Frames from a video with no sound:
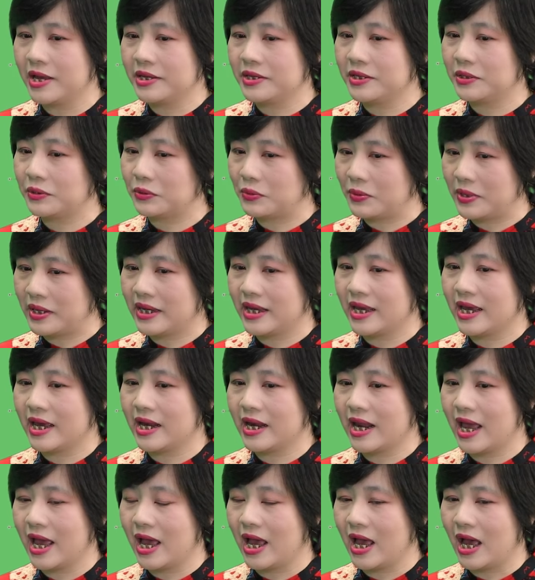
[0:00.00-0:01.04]
Nhưng tuy
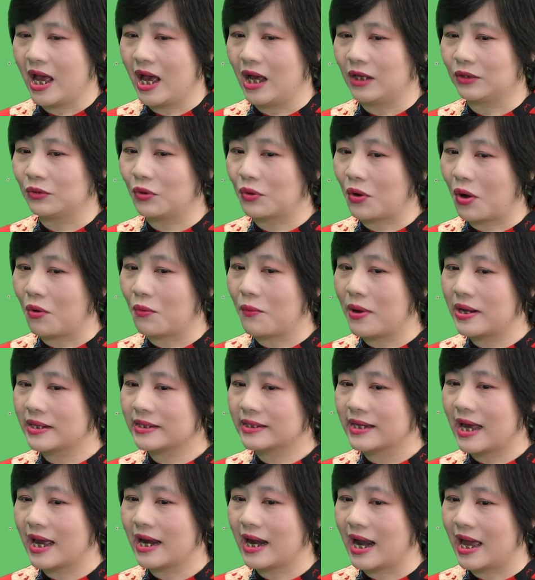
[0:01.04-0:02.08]
nhiên à, tôi có quan
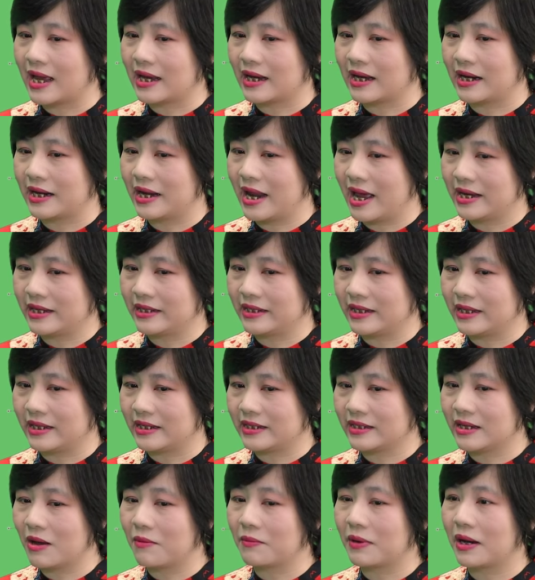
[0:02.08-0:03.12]
sát lại gần đây thì
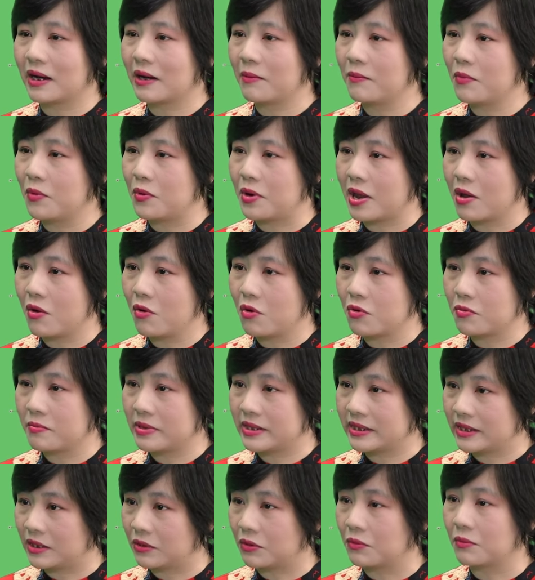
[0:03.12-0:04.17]
trong các cái mùa lễ hội
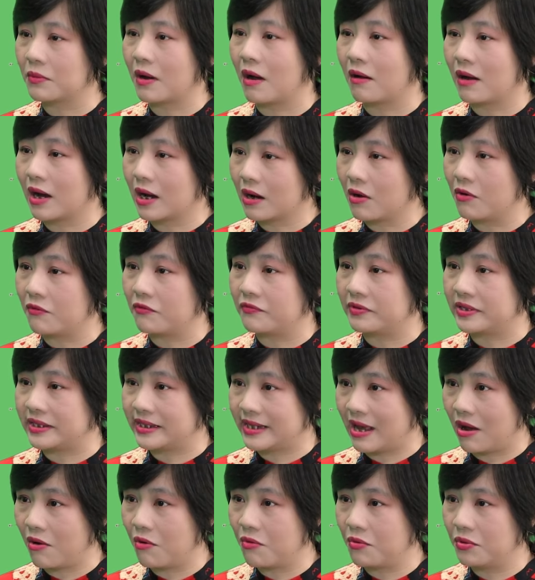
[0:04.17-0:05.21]
bây giờ cũng có các khẩu phần
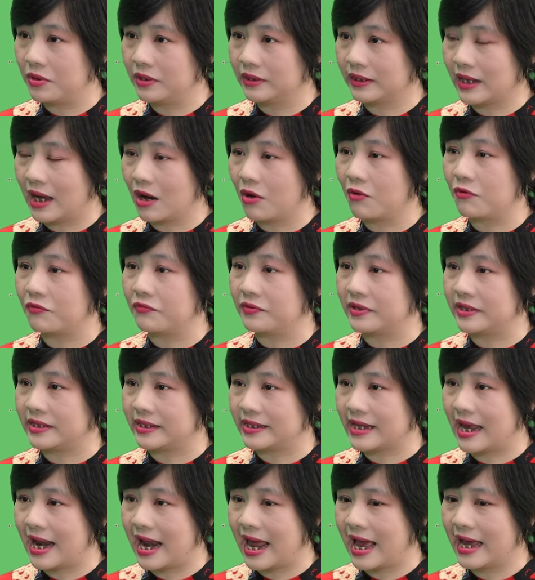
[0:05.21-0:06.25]
rau, ta khẩu phần
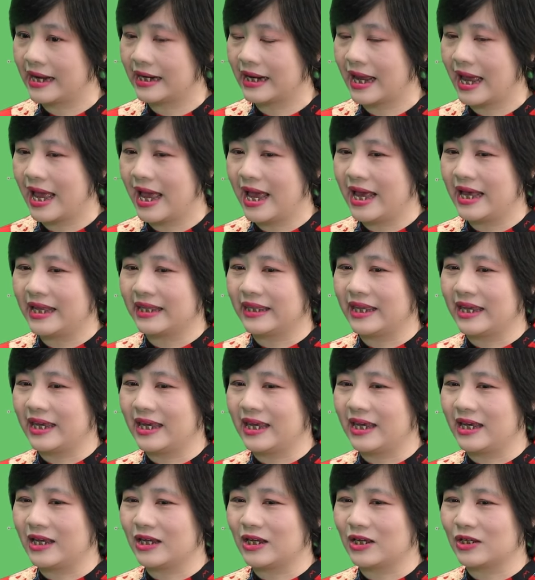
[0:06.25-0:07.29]
salad
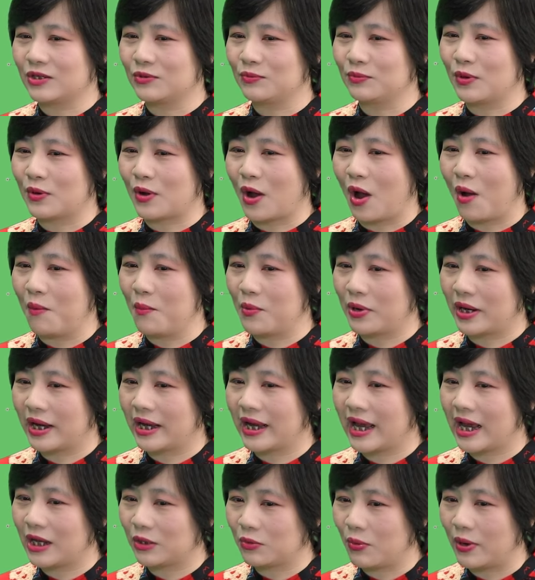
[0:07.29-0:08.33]
thì chúng tôi có một cái
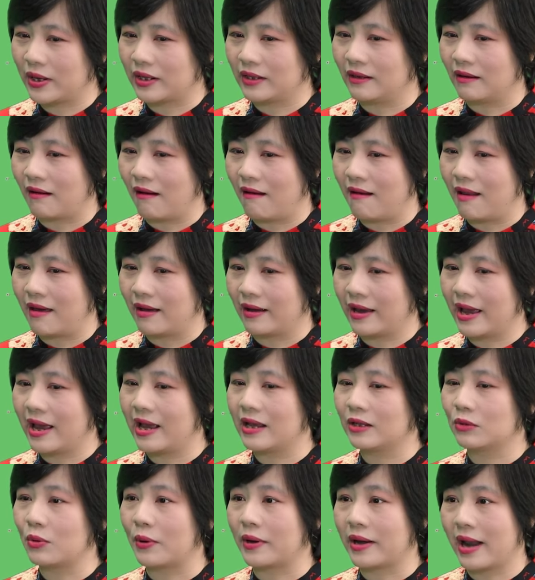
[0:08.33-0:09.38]
nghệ thuật được gọi là
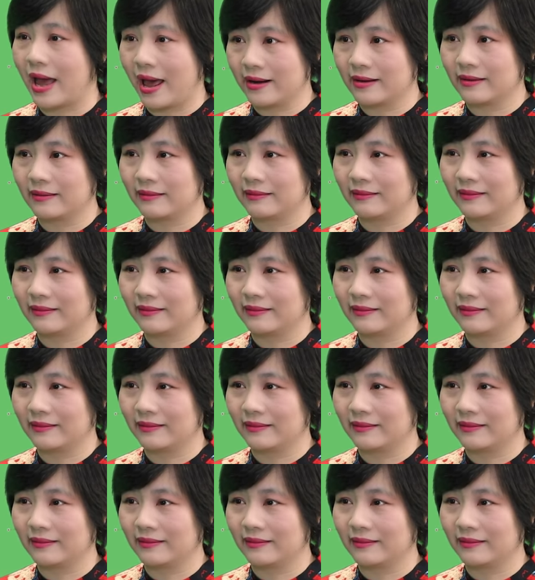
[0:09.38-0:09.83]
nghệ thuật ăn